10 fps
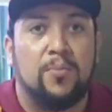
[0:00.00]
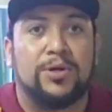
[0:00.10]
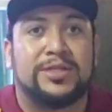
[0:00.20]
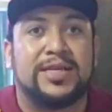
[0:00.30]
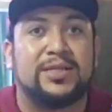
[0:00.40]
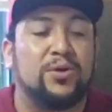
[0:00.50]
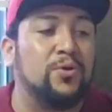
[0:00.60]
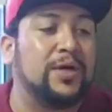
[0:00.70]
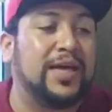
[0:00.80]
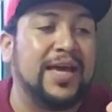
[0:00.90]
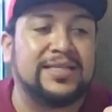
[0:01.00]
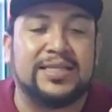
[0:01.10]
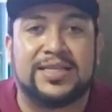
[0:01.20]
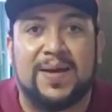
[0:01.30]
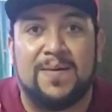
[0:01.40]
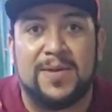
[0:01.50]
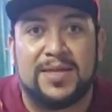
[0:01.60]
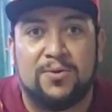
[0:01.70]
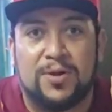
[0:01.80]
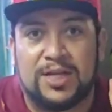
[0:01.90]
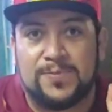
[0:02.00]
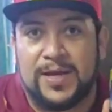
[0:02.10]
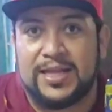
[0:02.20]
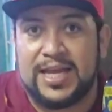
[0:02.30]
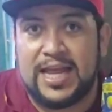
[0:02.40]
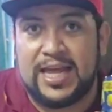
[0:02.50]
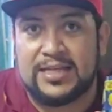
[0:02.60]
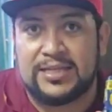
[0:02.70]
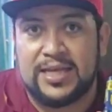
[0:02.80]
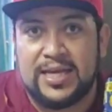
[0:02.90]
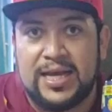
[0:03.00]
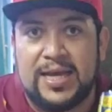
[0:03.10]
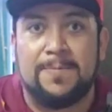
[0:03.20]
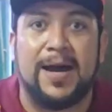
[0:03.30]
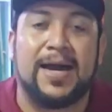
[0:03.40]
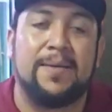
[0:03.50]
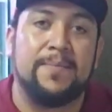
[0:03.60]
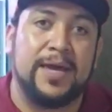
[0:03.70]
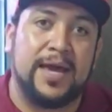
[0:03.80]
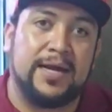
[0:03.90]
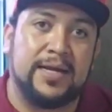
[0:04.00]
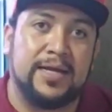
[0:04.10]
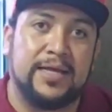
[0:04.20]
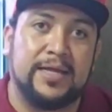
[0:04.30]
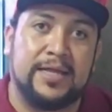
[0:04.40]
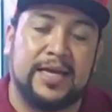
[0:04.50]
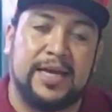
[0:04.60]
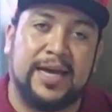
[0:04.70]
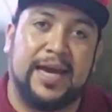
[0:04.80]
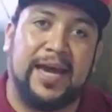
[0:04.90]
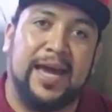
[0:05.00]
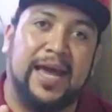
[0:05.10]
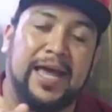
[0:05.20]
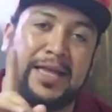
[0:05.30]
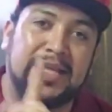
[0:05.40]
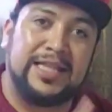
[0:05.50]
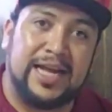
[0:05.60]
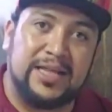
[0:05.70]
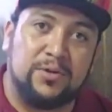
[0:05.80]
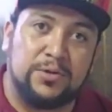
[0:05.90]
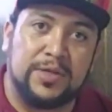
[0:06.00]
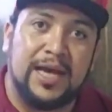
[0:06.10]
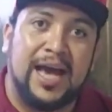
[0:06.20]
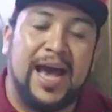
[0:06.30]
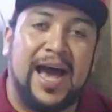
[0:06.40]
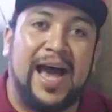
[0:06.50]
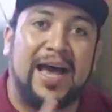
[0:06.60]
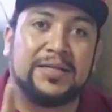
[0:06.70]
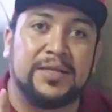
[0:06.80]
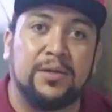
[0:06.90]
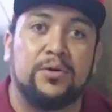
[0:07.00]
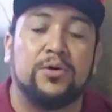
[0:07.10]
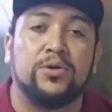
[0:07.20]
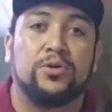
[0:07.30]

Pues esto lo que hace es que va a meter unas bacterias y va a cambiar de nitratos a ácido